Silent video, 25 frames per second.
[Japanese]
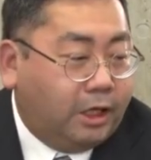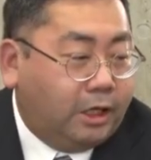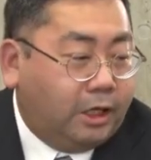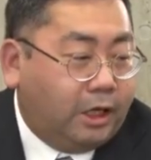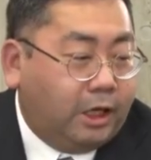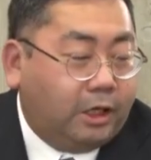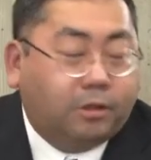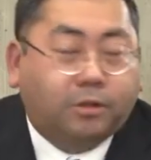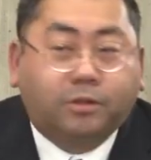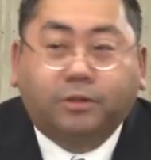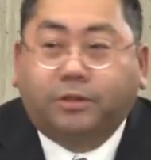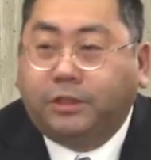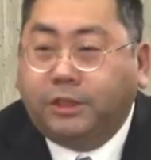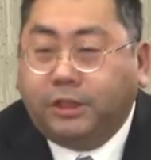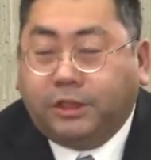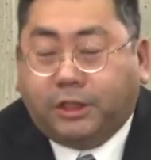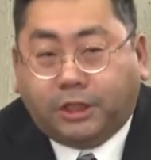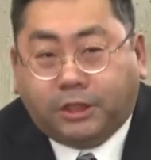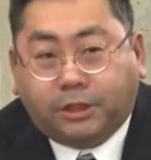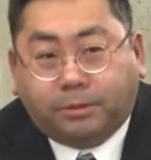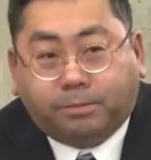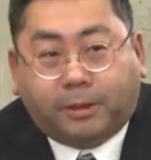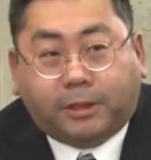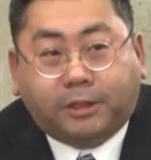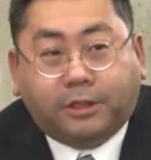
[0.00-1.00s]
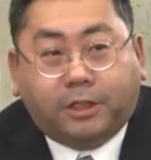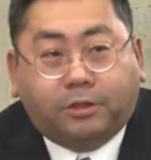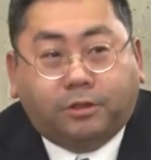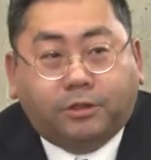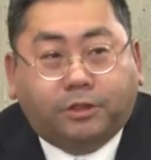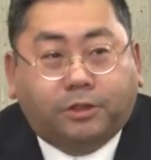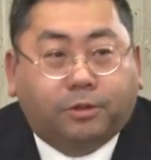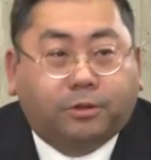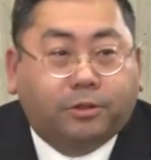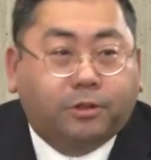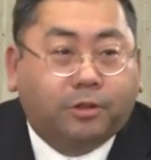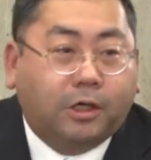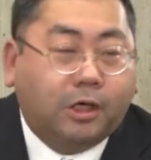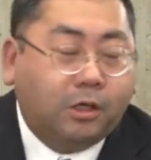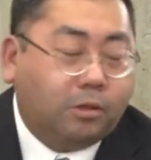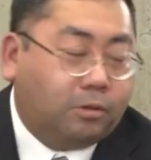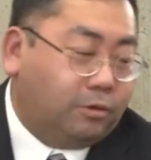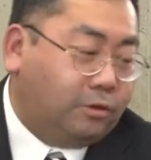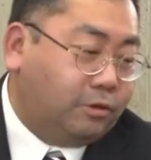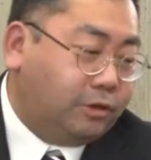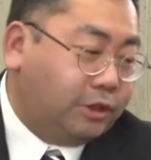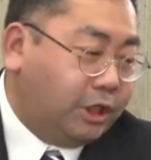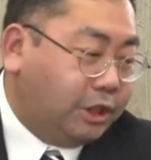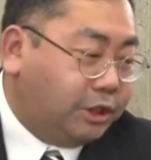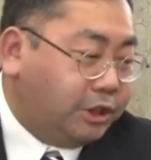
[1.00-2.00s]
えくっついてしまっている状況がこ
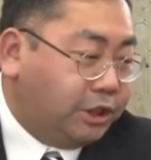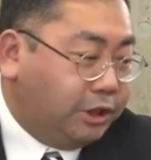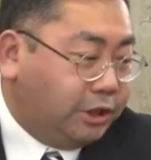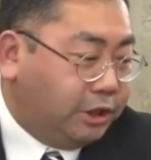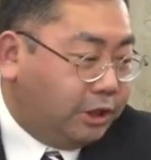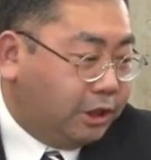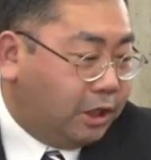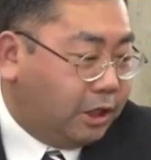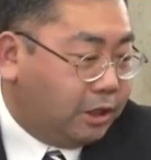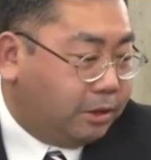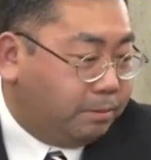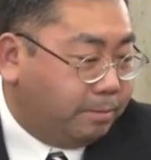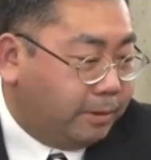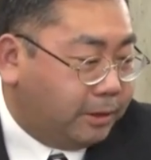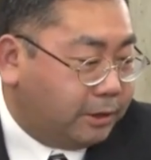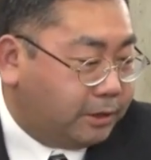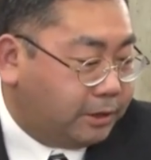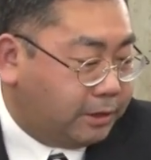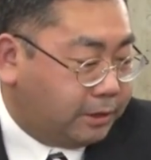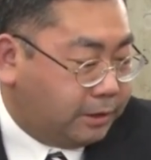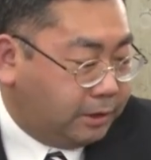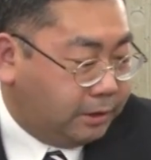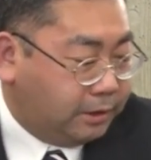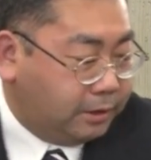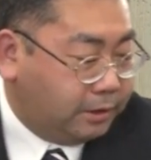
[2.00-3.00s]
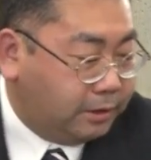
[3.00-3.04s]
の写真になります。